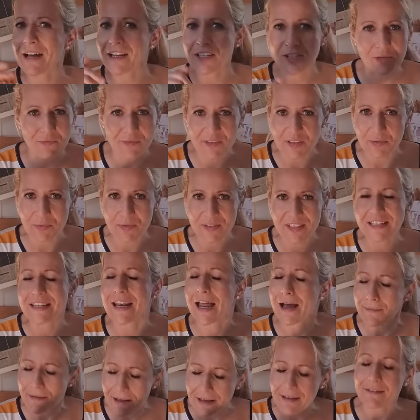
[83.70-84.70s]
Macht sowieso Sinn,
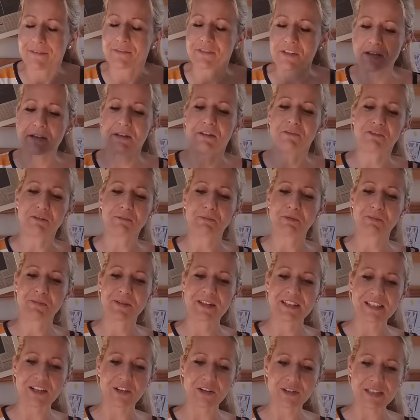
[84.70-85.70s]
aber genau. wir, wir
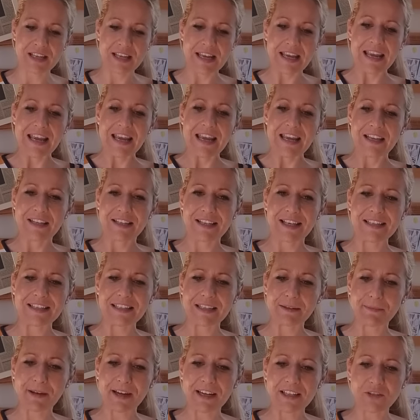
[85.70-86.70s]
probieren es aus. Das
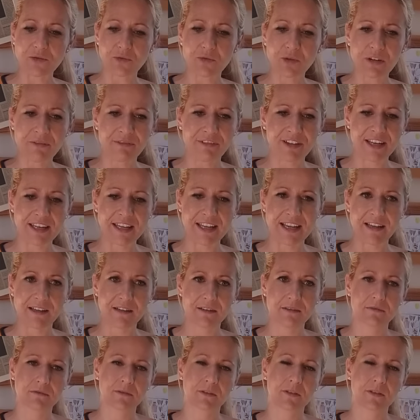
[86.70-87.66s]
heißt, ich mache jetzt ungefähr die...